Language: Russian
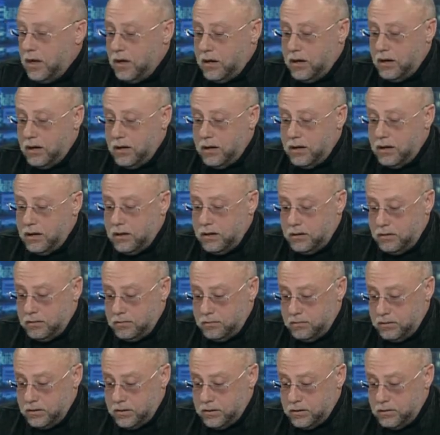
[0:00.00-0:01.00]
Э,
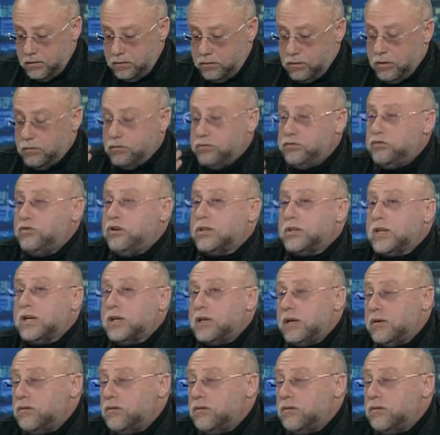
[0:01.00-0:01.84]
вот, а,